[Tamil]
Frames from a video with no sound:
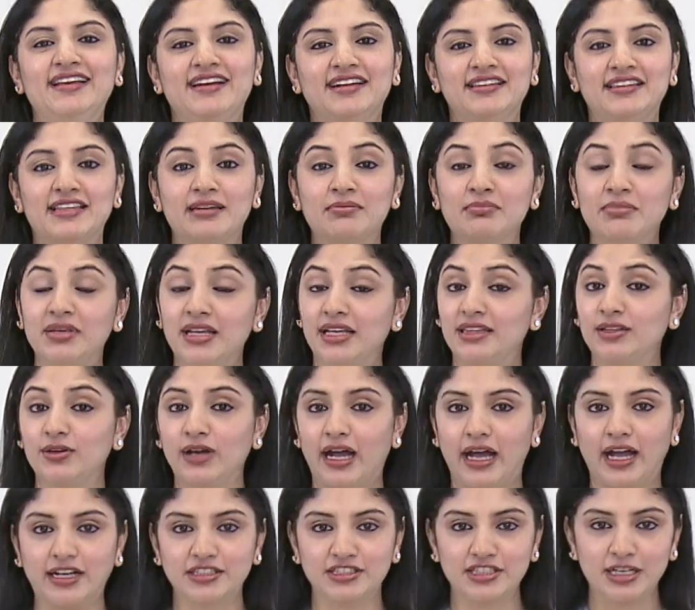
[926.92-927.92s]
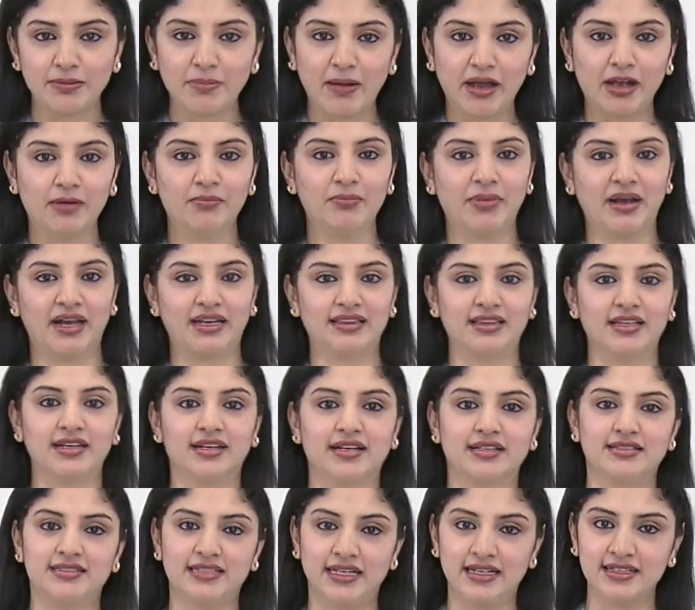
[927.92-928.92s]
நீங்கள் திரும்பி அந்த அச்சரப்பாக்கம் பக்கத்தில்
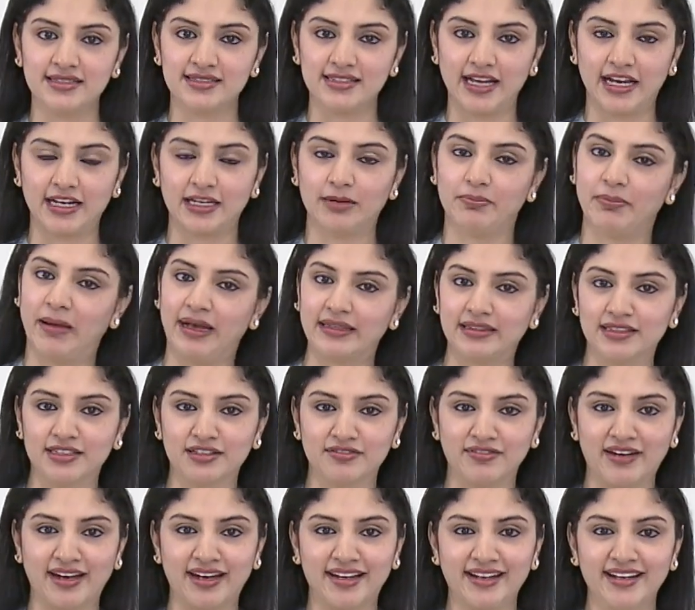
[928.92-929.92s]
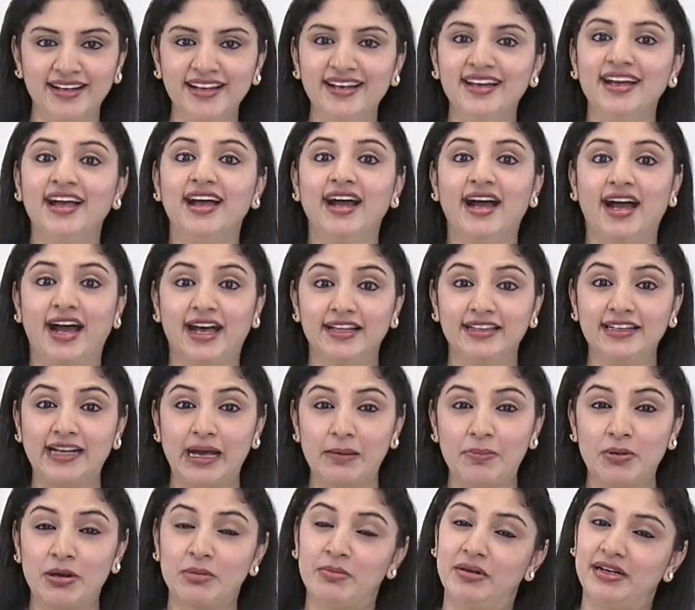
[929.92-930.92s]
இருக்க ஜெயின்ஸ் ஆகிட்டு பார்த்துட்டு வாங்க
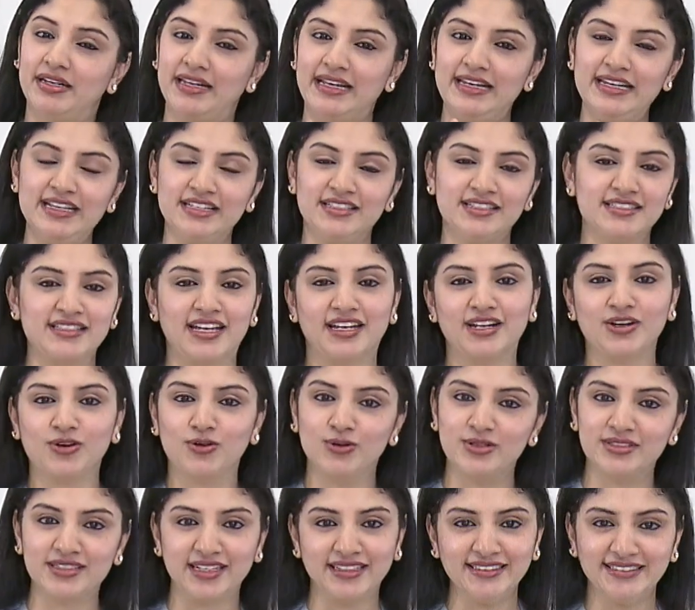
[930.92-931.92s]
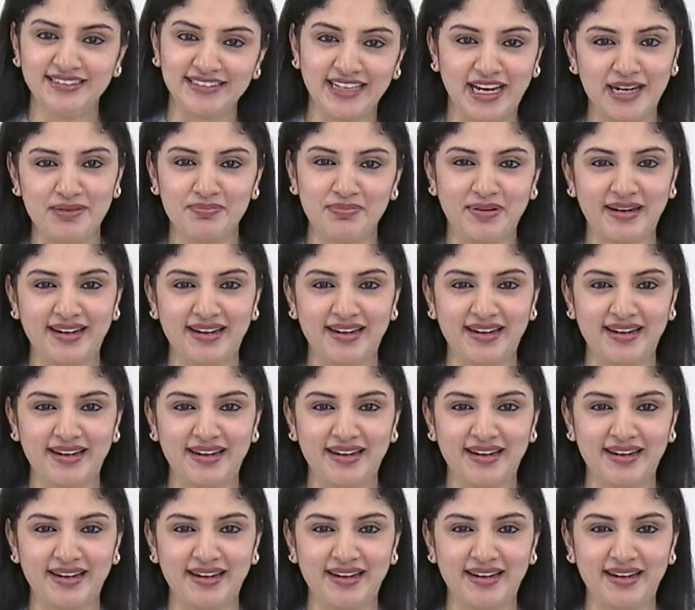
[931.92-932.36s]
அதுக்கப்புறம் நம்ம டெலிஷியஸான குல்ச்சா ஸ்டார்ட்